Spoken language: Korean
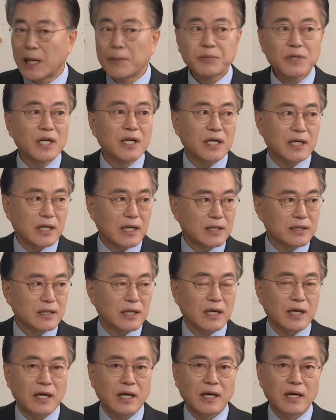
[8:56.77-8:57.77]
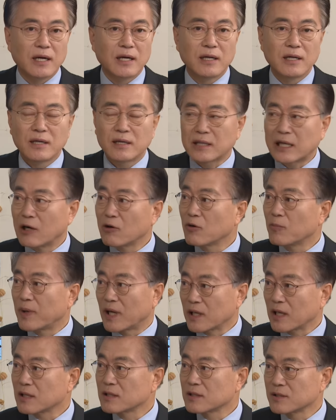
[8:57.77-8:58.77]
함께 가야 한다라고
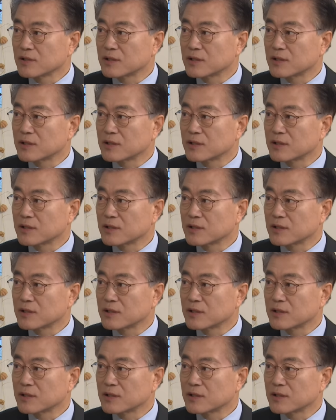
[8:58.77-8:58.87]
바라는